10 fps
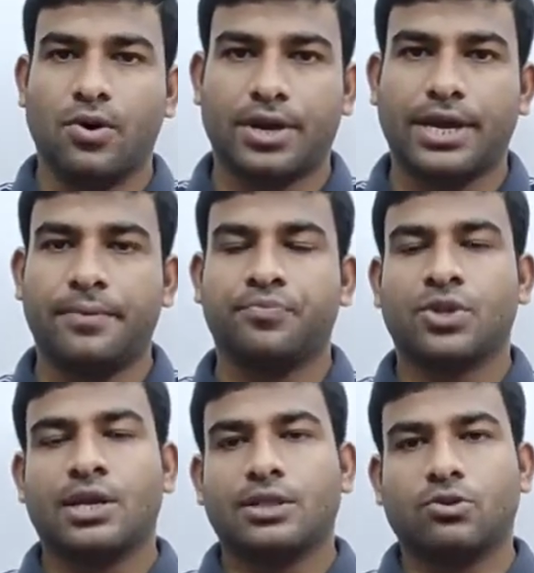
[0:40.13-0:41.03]
ओके
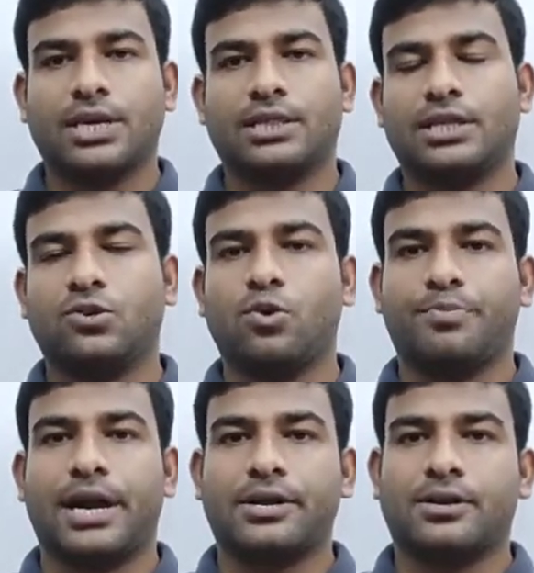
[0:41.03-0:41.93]
तो ये तीनों
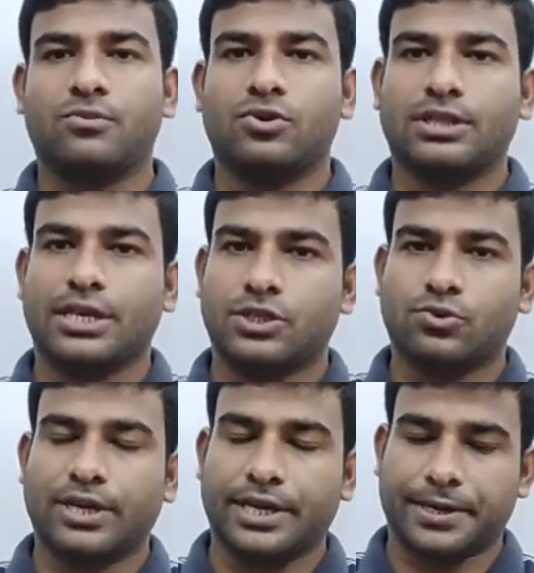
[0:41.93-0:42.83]
पार्ट हम लोग देख
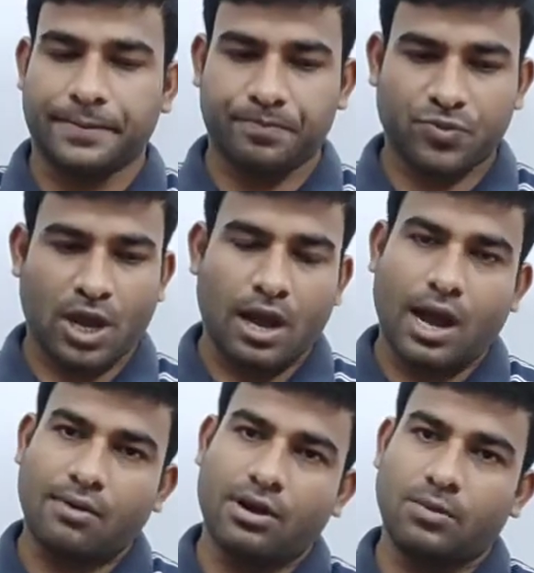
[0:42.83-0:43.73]
चुके हैं
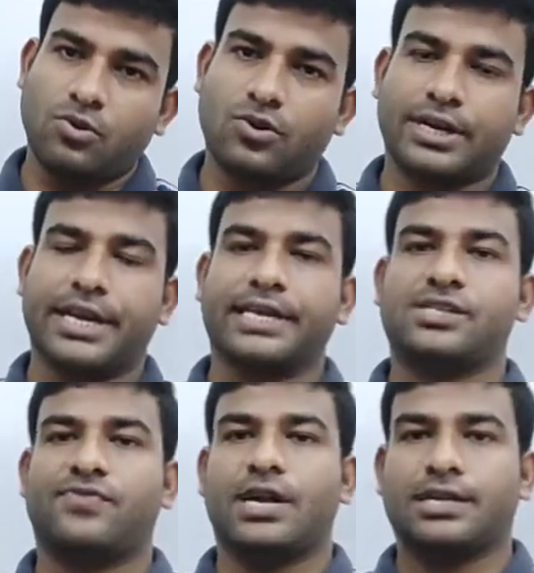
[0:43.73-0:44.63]
अब हम लोग
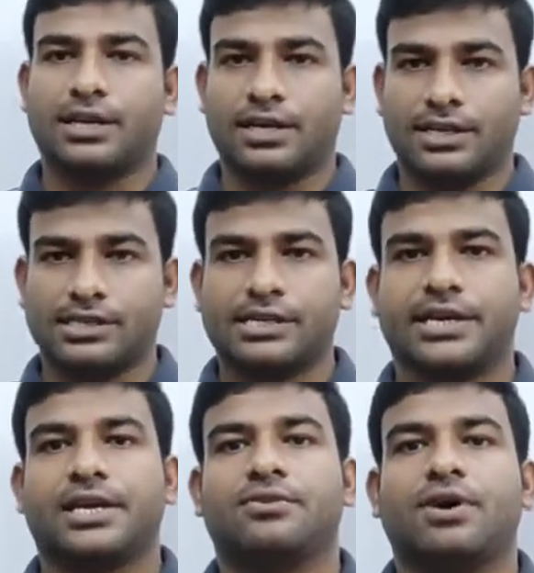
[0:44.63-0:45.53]
नेक्स्ट पार्ट यानी ये
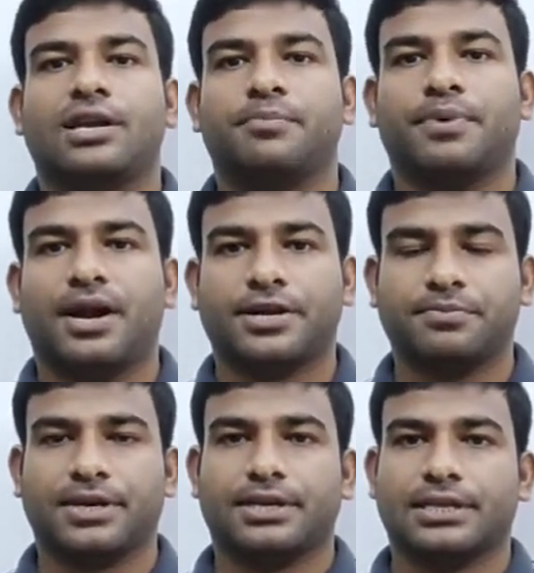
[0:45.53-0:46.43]
सेकेंड वाले पार्ट
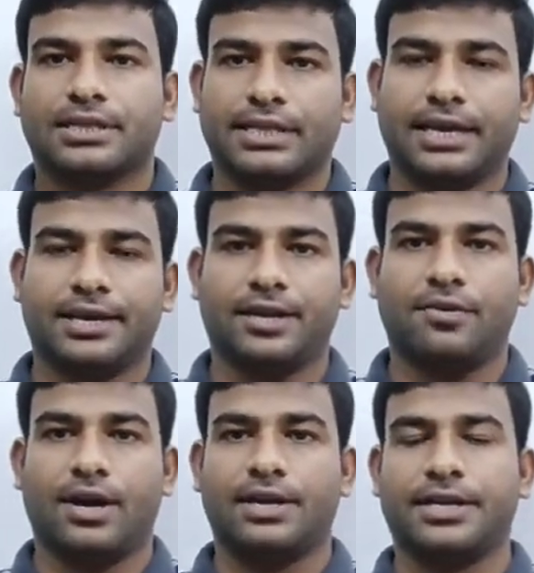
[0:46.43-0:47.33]
में देखने
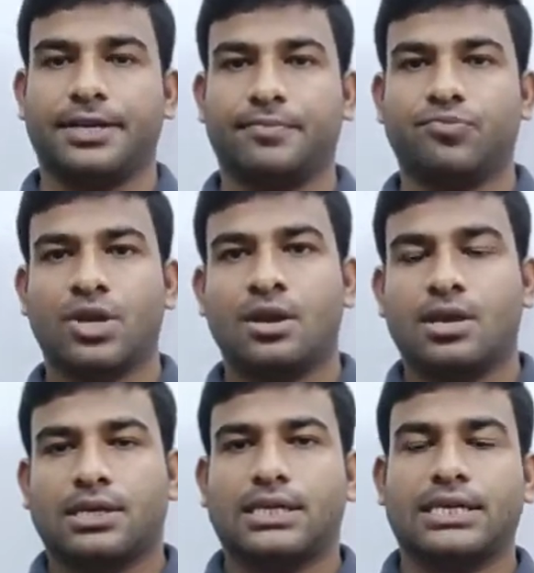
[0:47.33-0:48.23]
वाले हैं
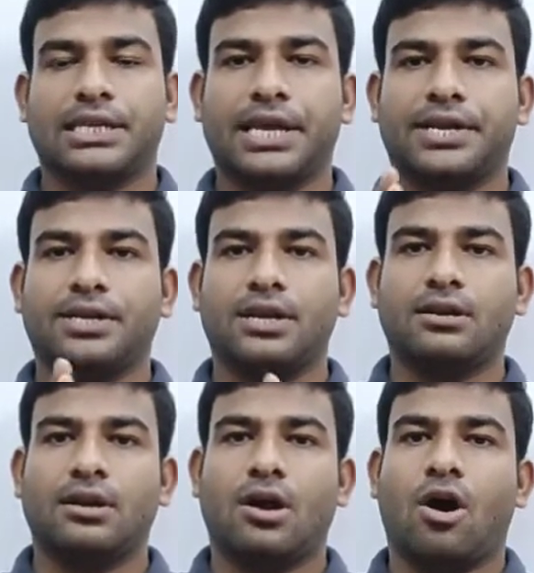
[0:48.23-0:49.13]
कि
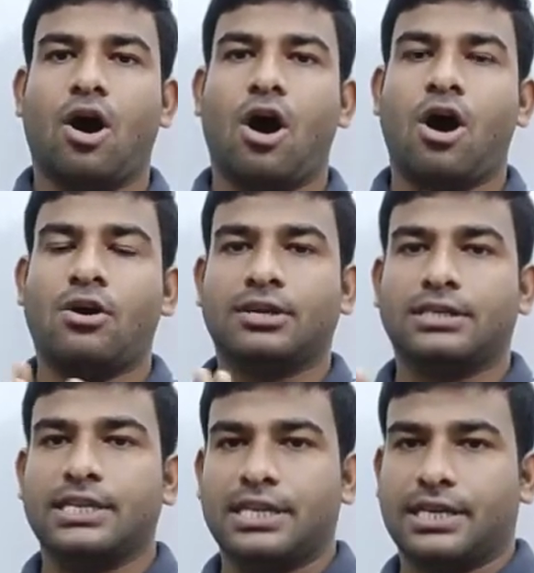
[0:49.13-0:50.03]
रेडियन और
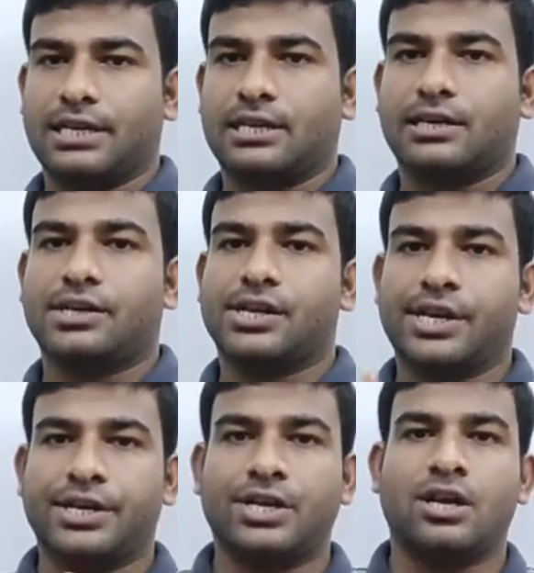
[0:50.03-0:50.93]
डिग्री
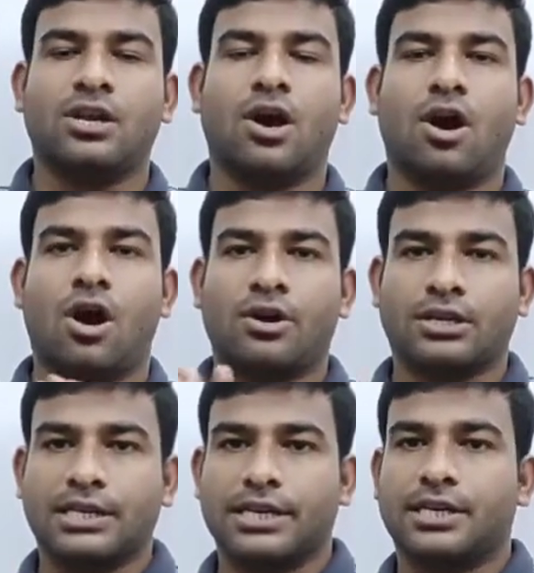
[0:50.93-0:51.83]
रेडियन
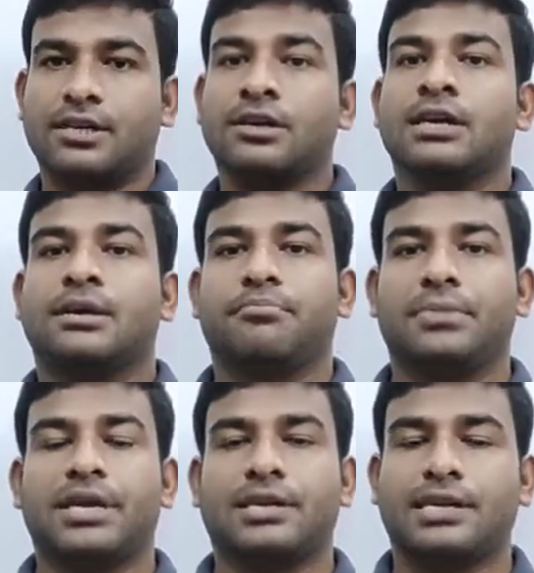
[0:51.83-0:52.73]
और डिग्री
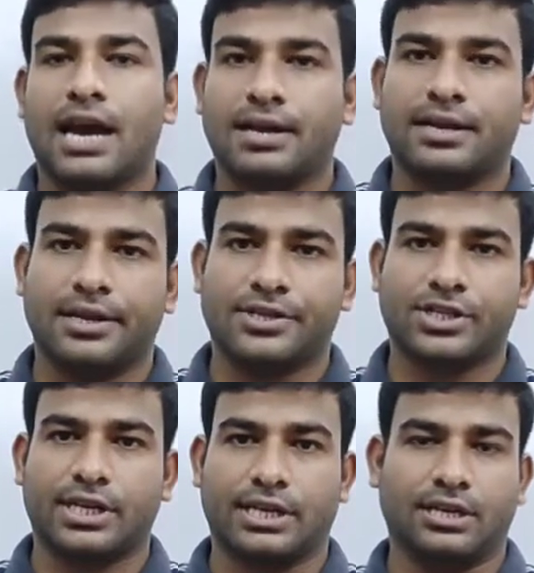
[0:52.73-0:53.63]
में क्या
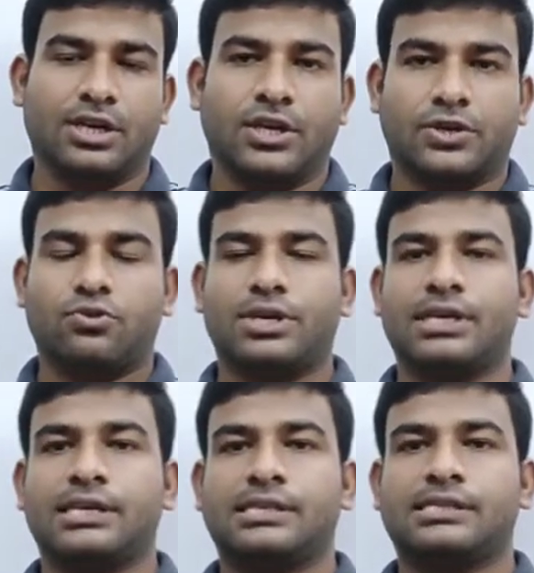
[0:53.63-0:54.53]
रिलेशन है
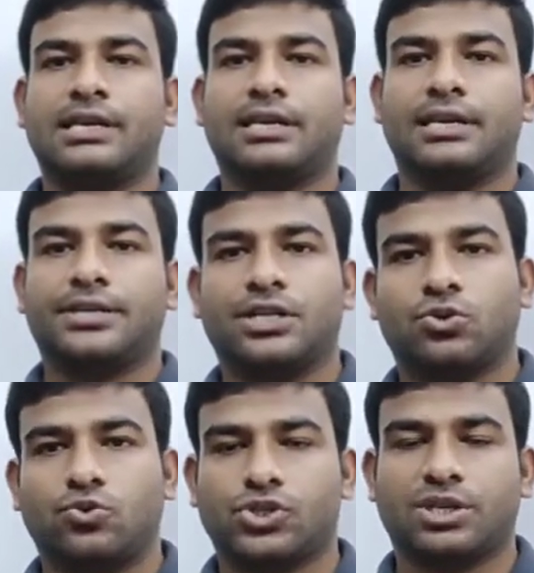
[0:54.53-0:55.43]
क्योंकि इससे रिलेटेड
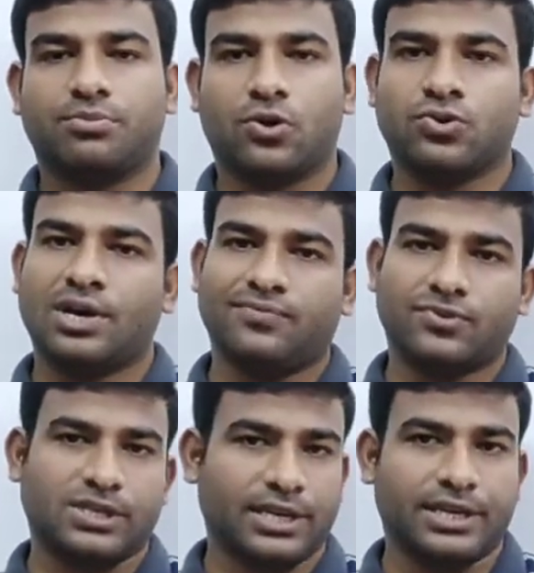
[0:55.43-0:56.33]
क्वेश्चन बहुत
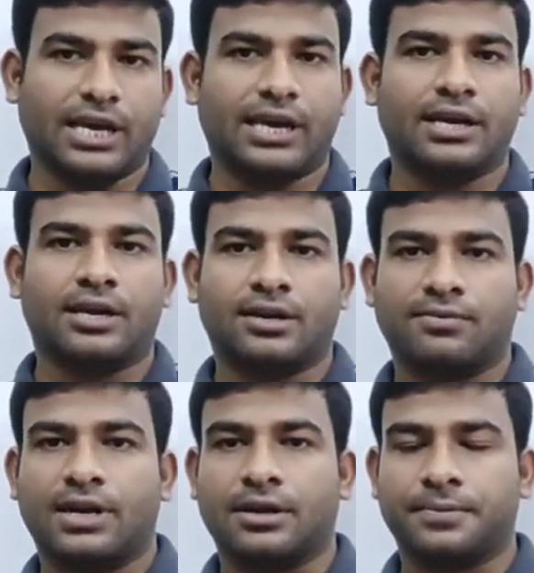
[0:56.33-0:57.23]
पूछे गया है हर
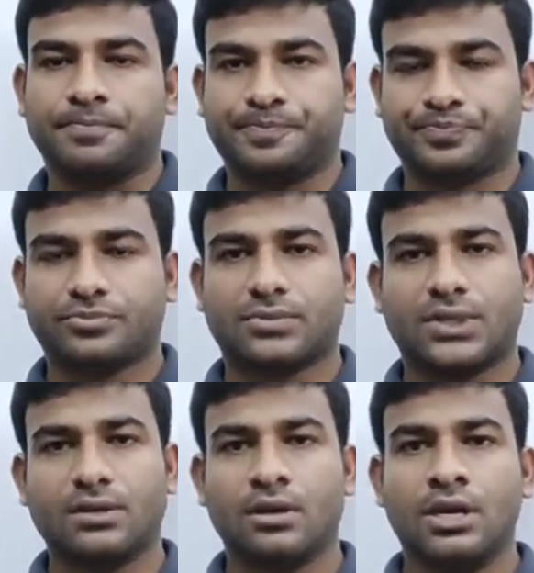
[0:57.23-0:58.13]
बार
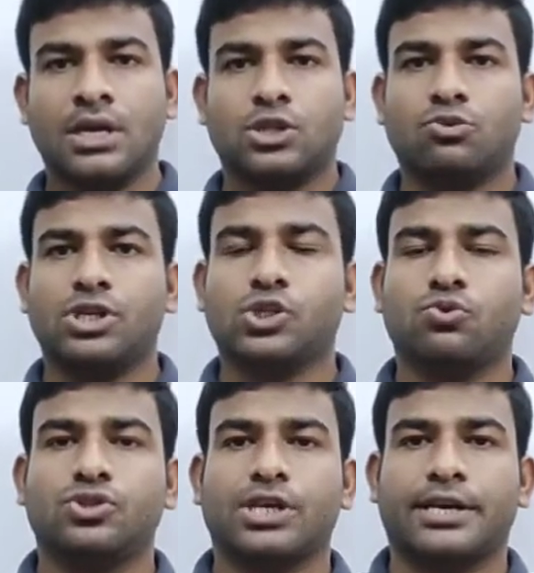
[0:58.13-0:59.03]
तो
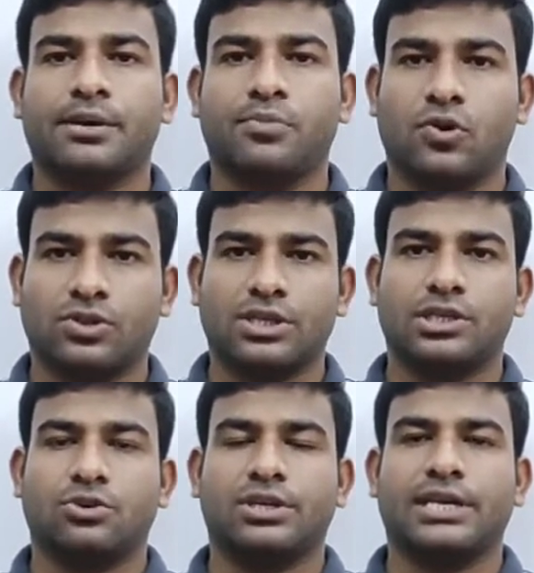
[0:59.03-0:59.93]
इसको जानना बहुत ही
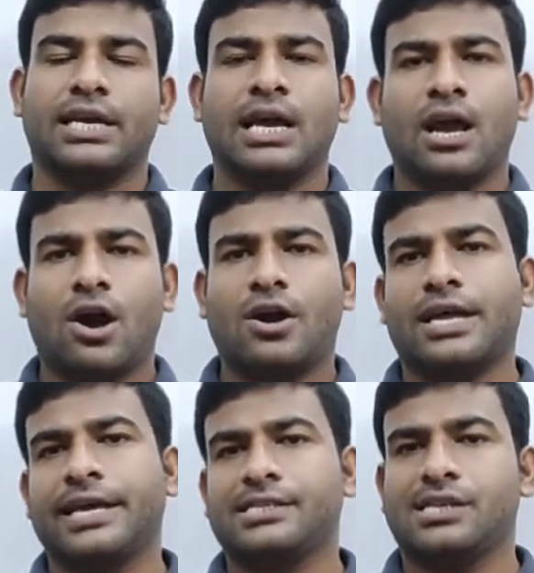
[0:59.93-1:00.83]
ज़रूरी है और
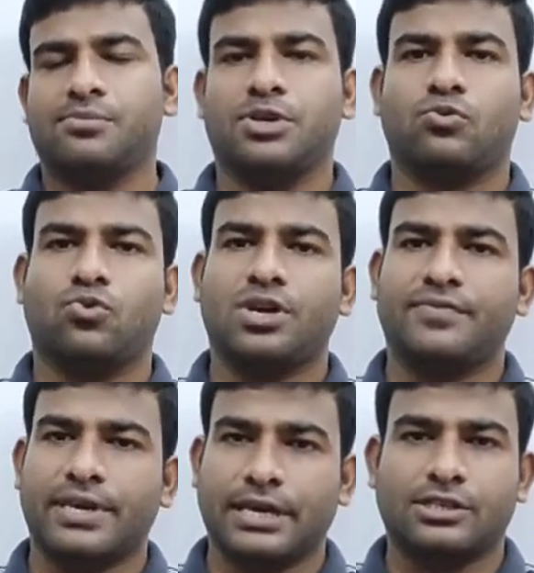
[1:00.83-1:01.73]
ऐसे भी कोई
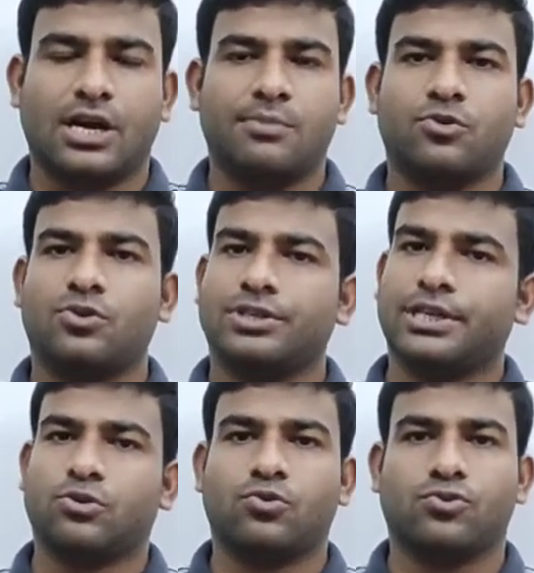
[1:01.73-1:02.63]
भी एग्ज़ाम हो
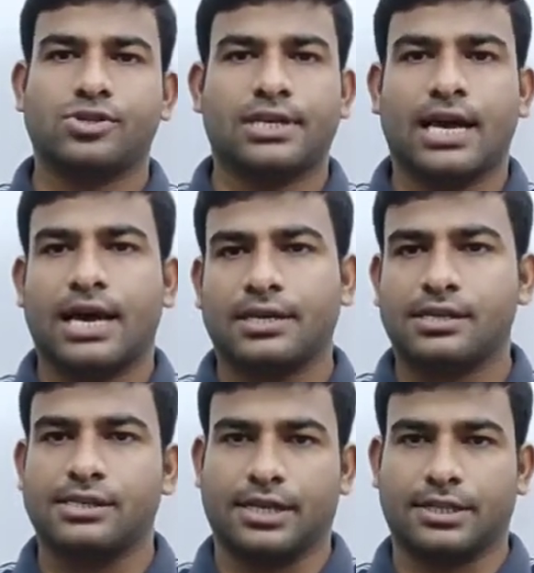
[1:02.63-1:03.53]
ये तो क्वेश्चन आ
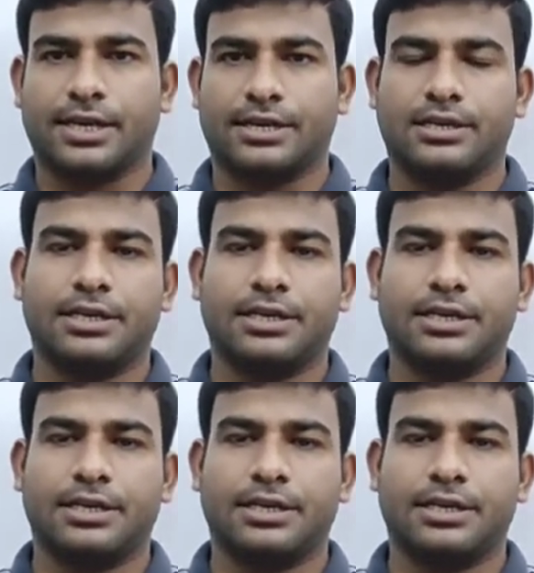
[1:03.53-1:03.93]
ही जाता है